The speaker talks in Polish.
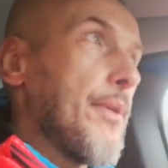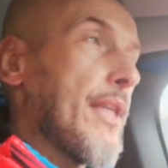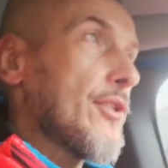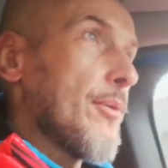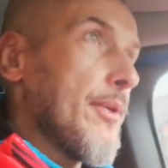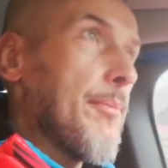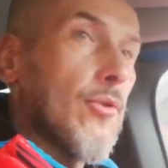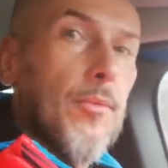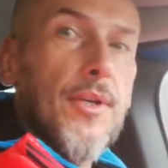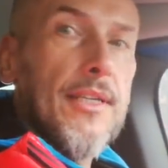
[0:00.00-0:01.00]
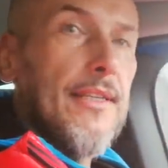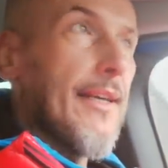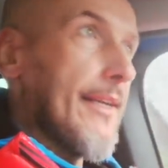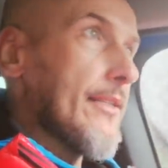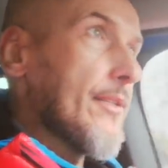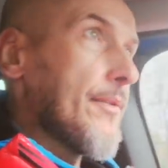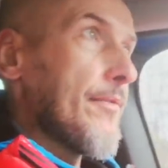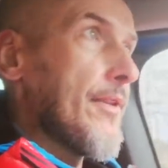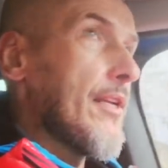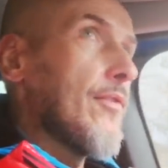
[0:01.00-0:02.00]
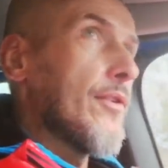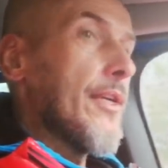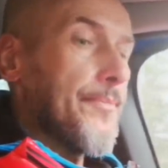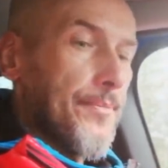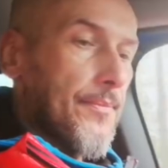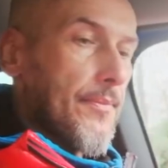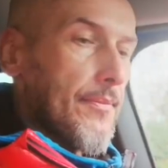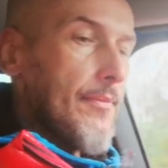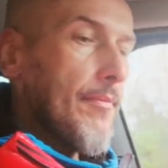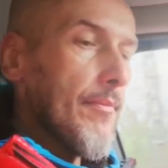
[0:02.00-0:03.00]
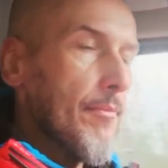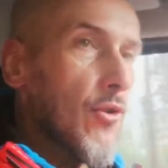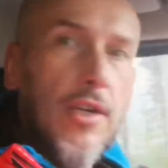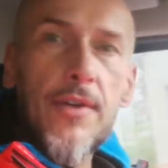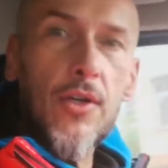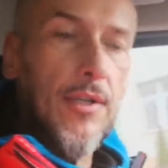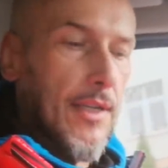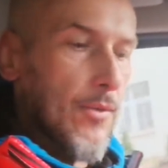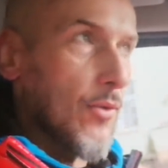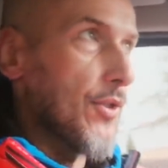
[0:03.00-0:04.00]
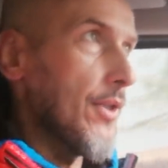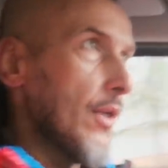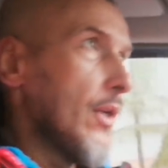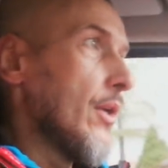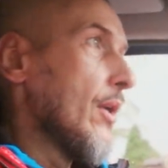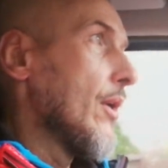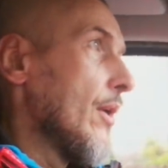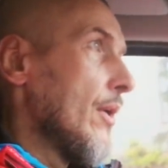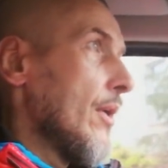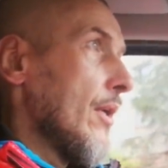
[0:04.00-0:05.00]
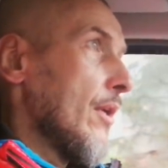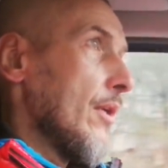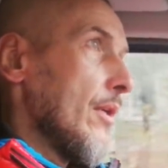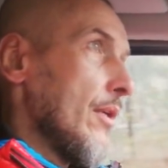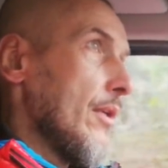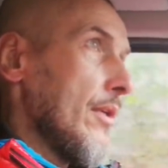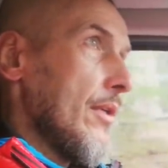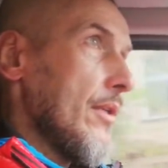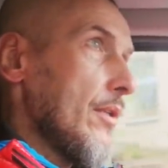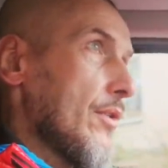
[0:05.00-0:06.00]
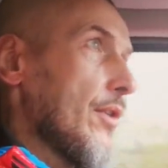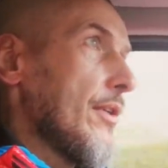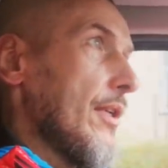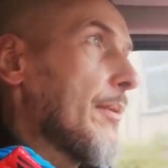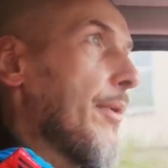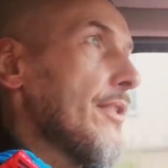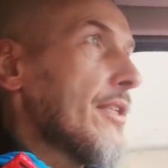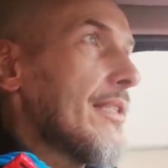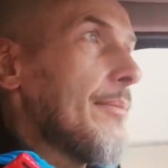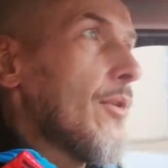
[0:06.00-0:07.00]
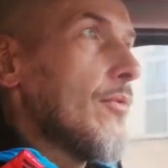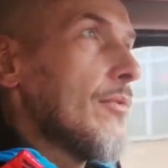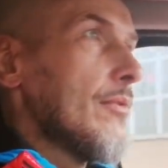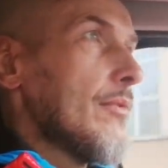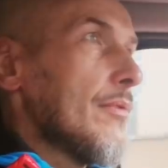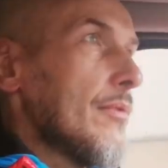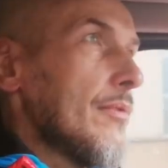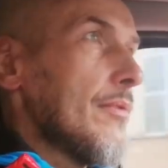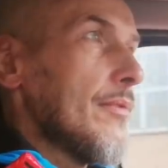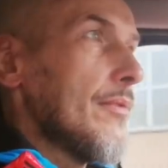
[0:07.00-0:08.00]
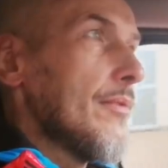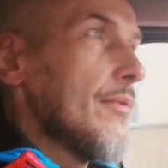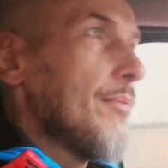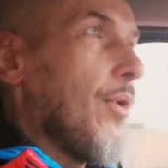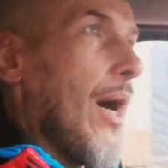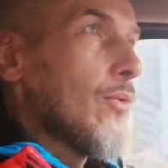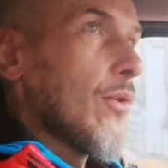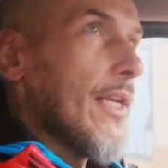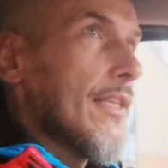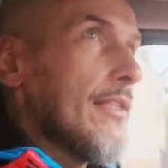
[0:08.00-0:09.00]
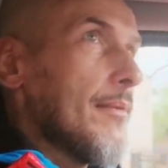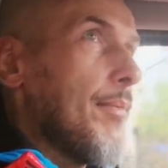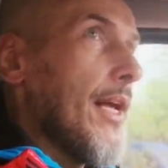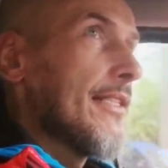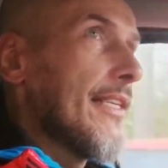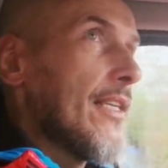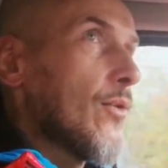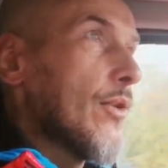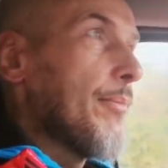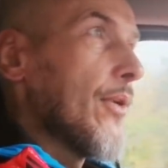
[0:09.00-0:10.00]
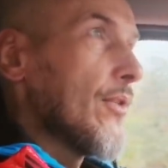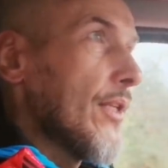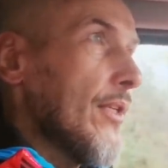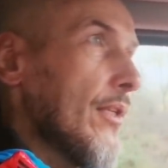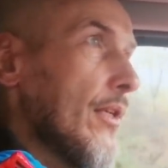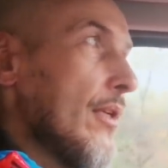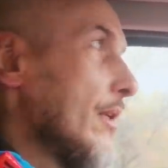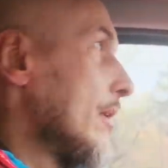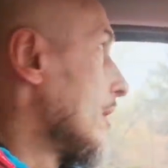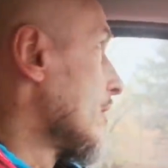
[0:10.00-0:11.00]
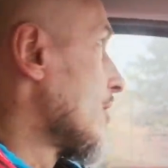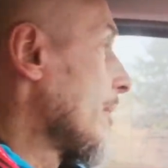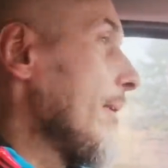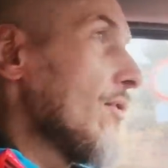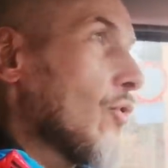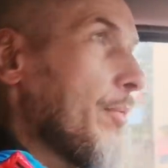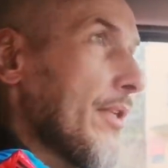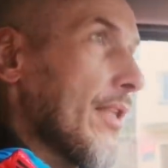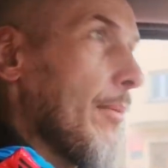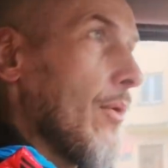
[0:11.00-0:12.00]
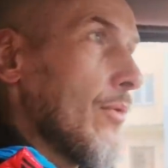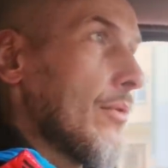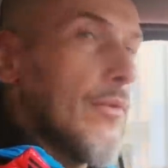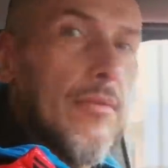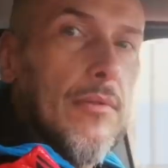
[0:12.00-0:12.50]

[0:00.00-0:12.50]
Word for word: Pytacie mnie, podobnie jak i teraz w telefonie, Pozdrawiam kolegę z Łodzi. Yy, czy jak pojedziesz ze mną po auto na ten plac, jeden, drugi, piąty, czy na pewno kupisz samochód?